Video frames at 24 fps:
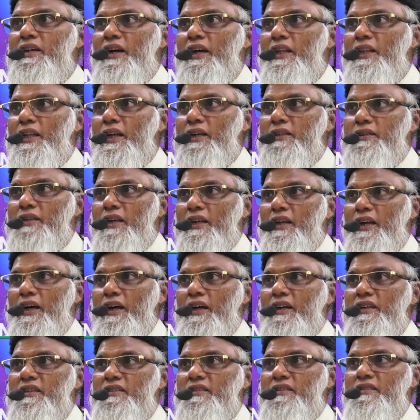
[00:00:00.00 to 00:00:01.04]
अल्लाह ताला
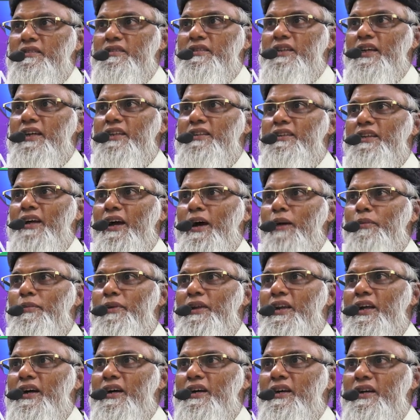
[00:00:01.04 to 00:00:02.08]
सेहत
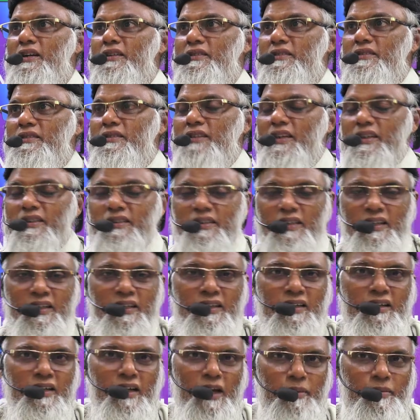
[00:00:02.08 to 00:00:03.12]
आमिला सेहत
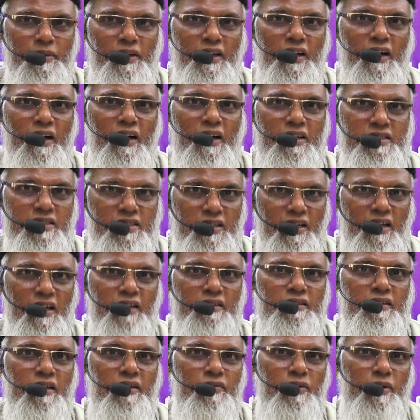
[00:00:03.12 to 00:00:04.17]
कामिला आजिला
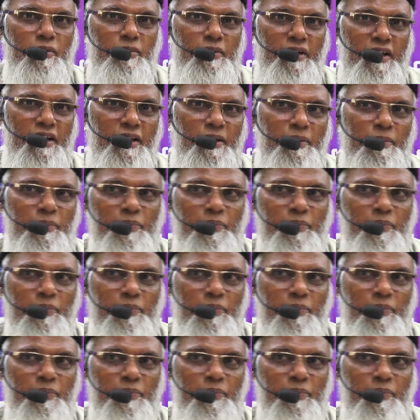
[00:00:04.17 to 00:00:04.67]
अता फरमाए